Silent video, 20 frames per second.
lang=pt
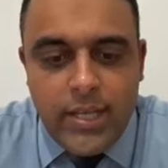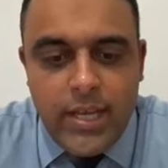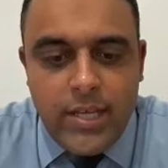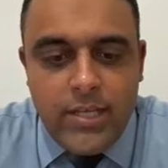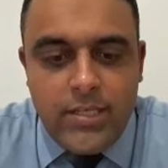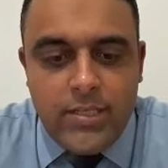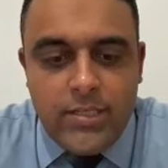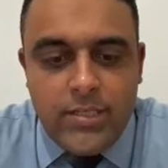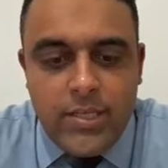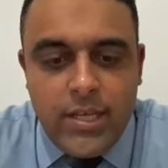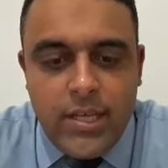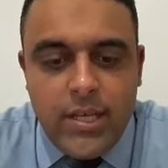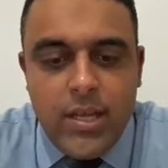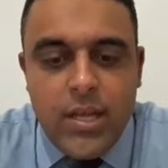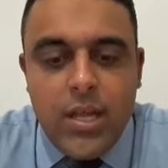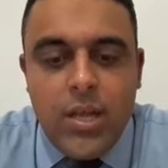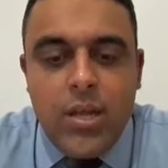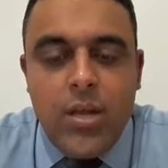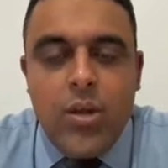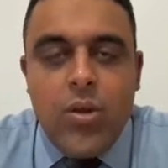quer
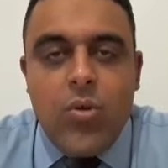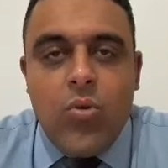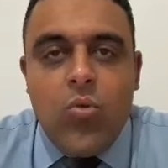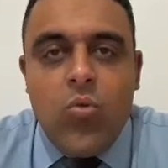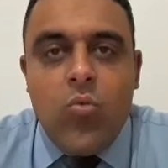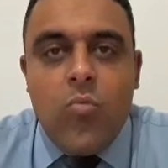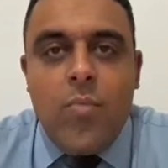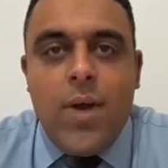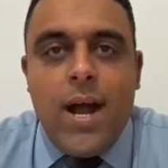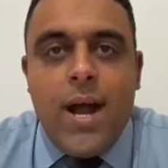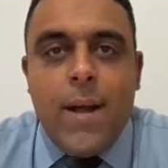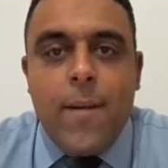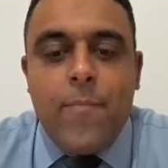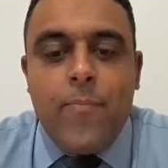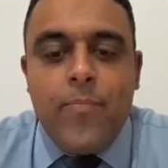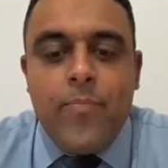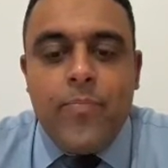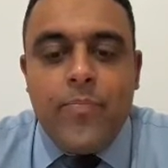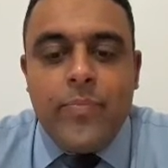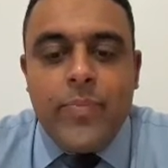dizer
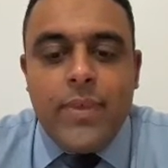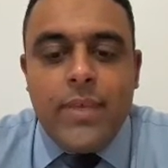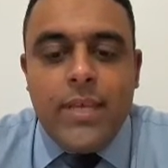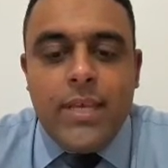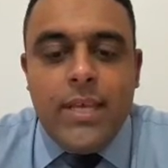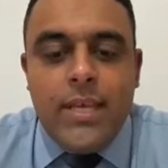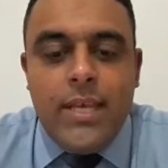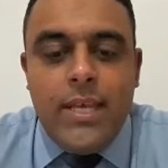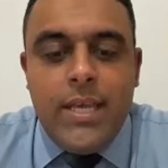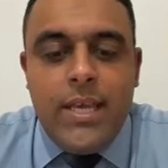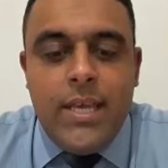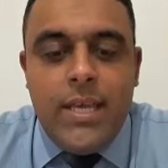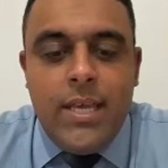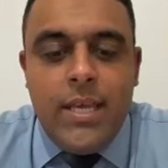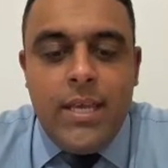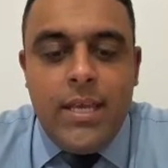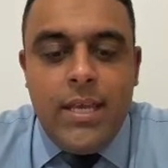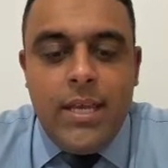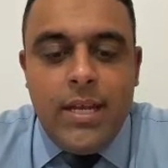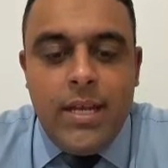uma
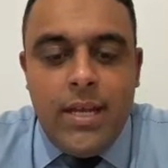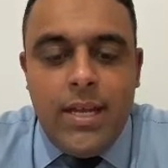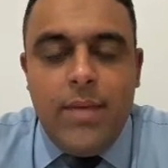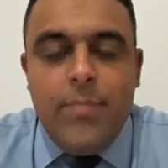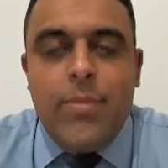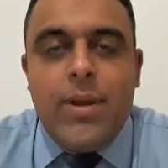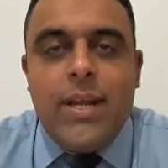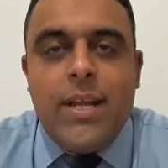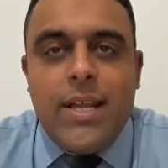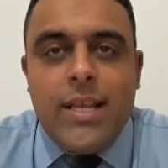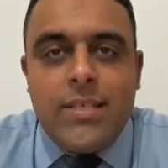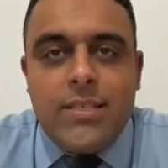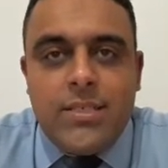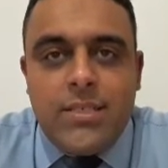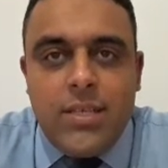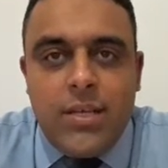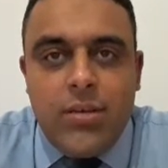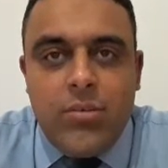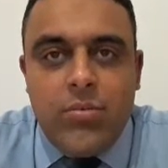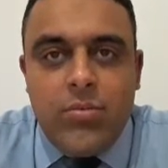
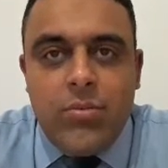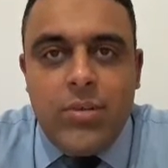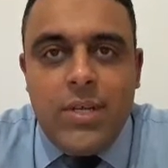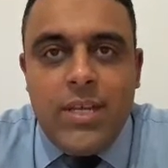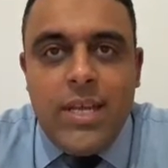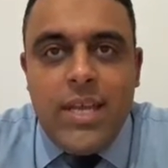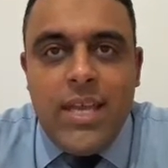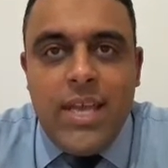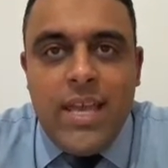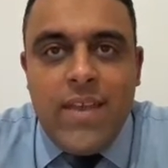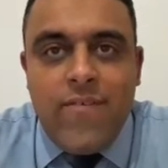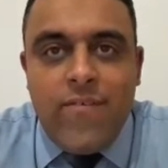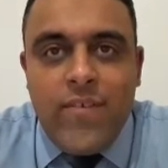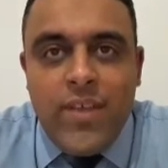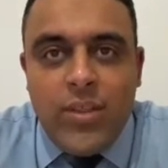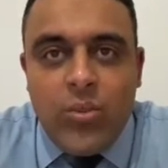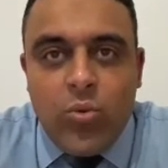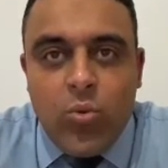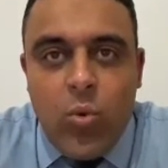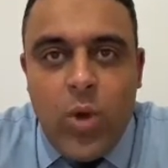libertação
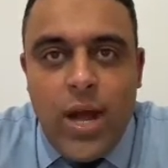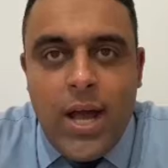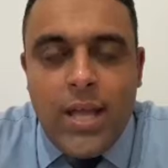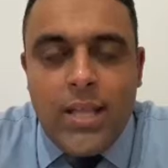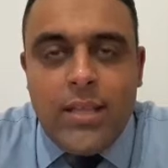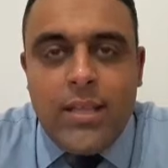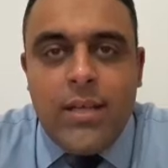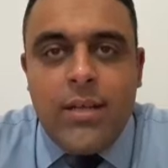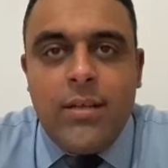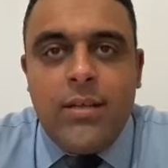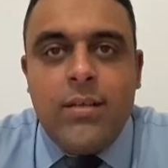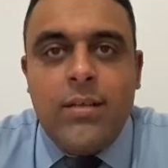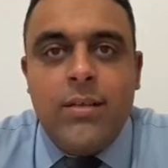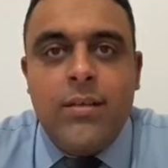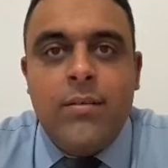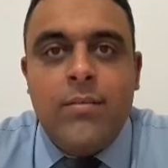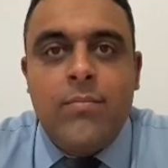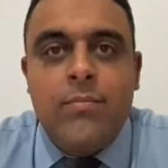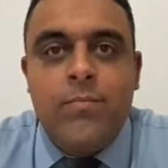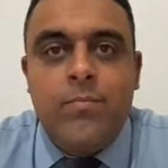efetuada
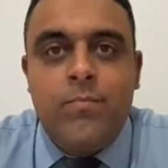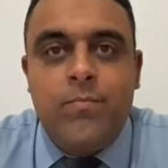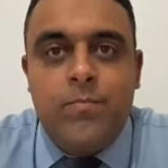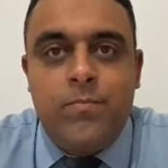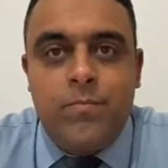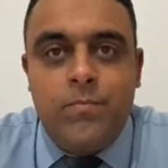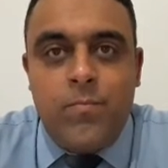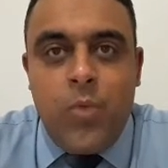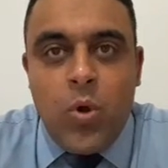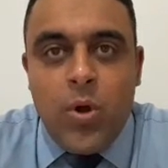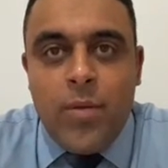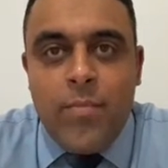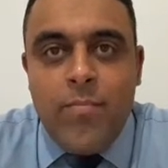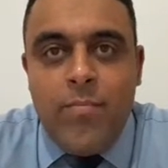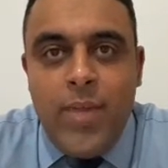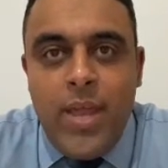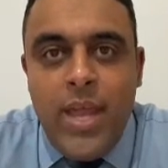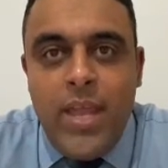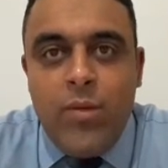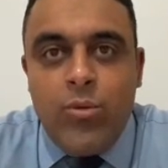por
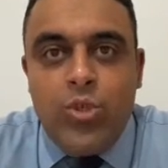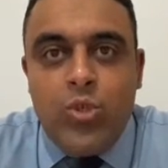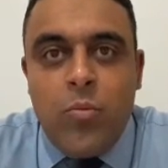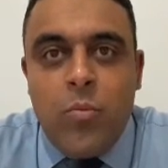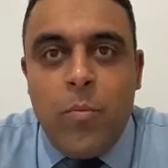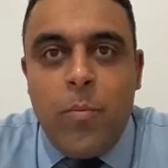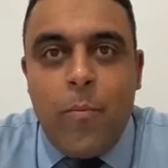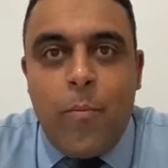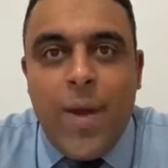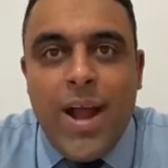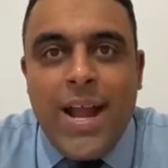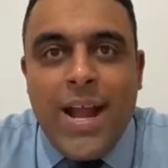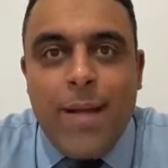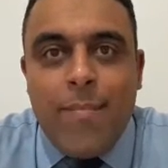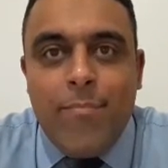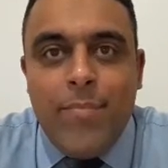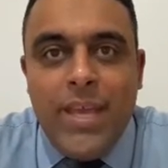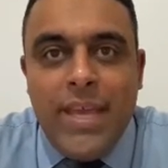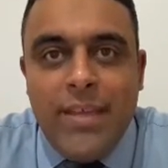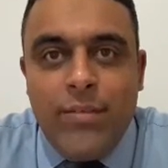meio de um
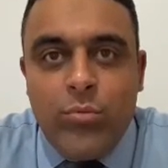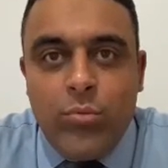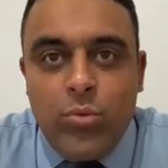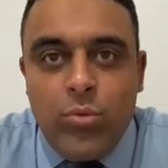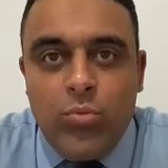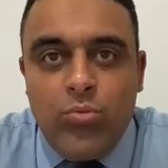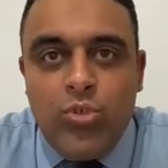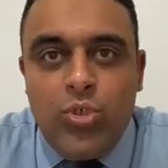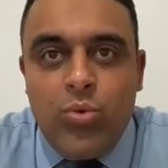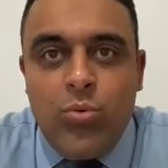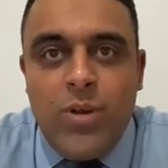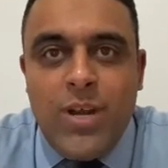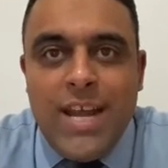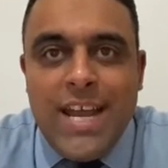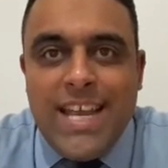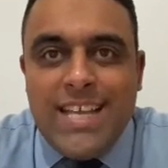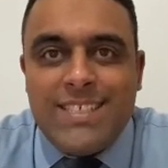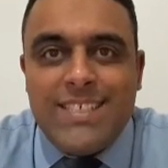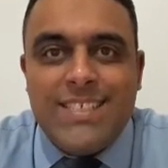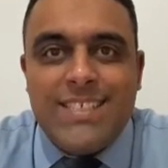pagamento, de um
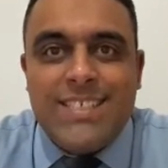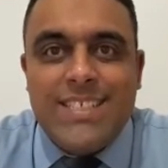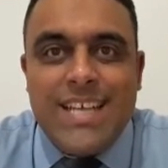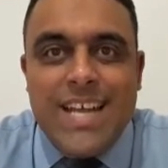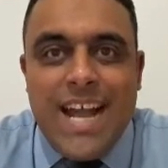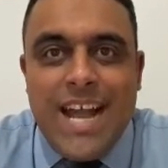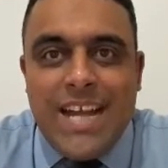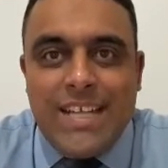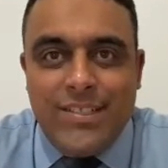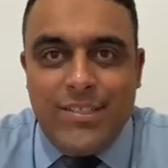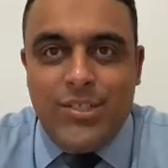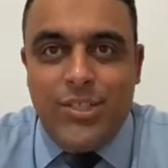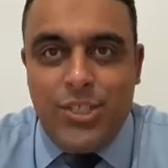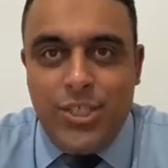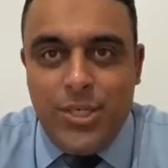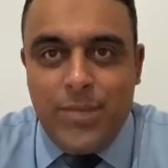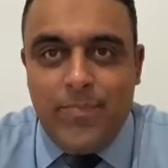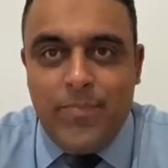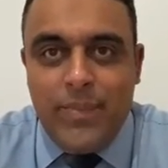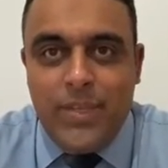
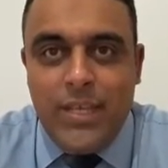resgate.